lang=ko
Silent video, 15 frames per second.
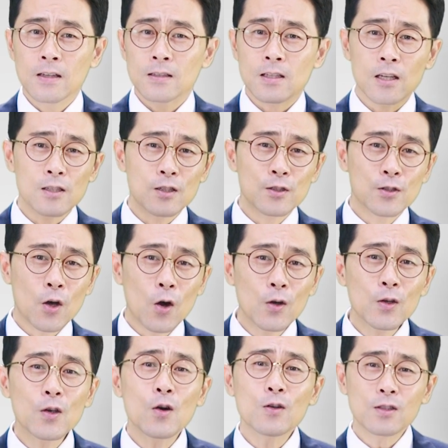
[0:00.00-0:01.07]
사실은
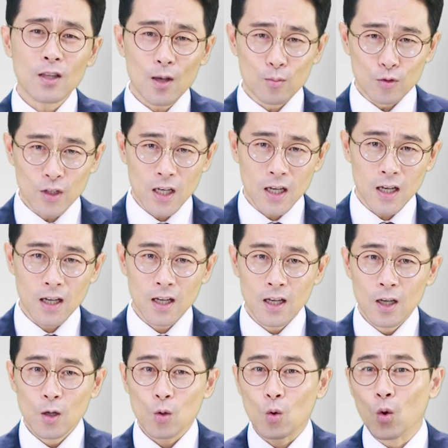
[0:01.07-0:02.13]
성경 때문에
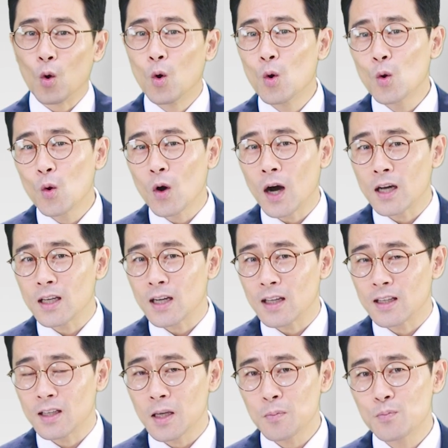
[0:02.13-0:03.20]

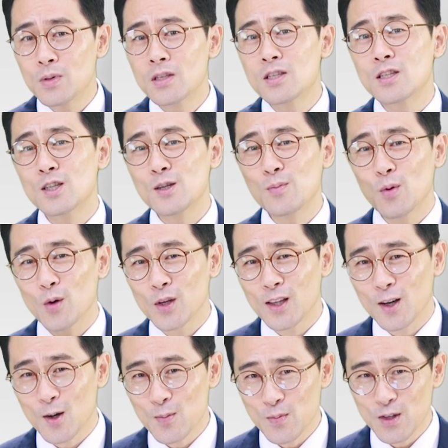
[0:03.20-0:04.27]
고고학이라는 게 빛을 보게
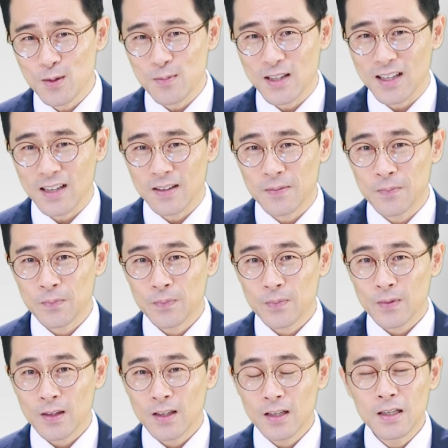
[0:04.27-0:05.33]
된 것 뿐입니다.
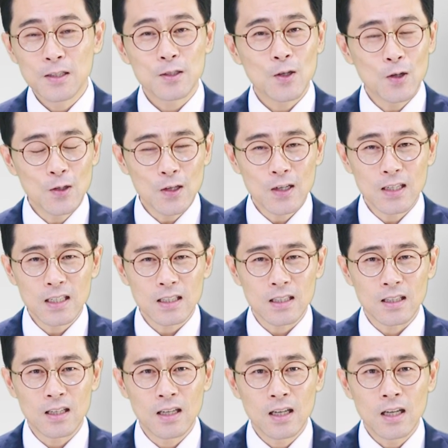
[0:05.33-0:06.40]

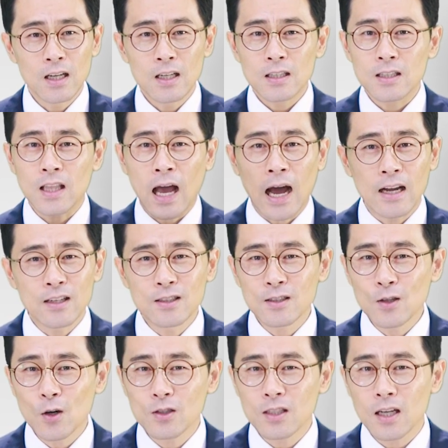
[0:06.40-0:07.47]
성경은
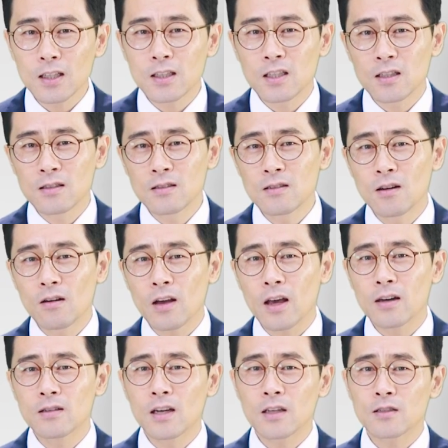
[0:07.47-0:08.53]
다른 것의 증거에
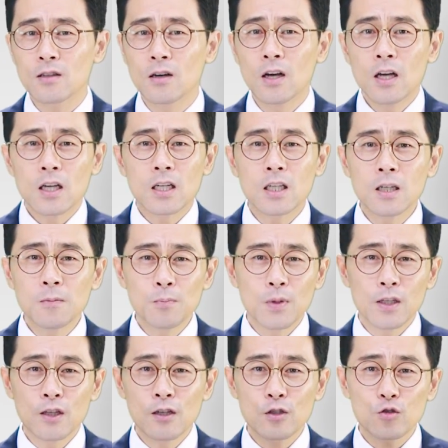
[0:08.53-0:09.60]
의해서 그
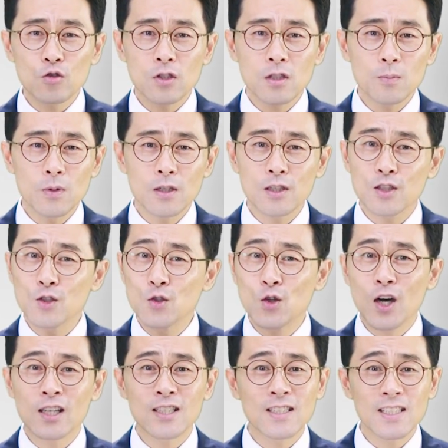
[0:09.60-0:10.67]
믿을 수 있음을
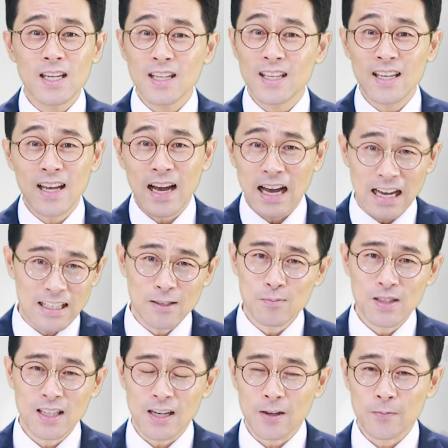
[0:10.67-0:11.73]
증거하는 책이
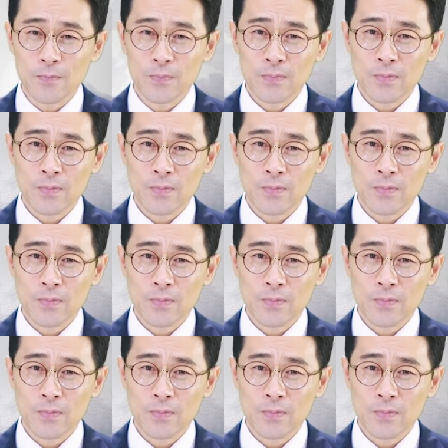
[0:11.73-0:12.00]
아닙니다.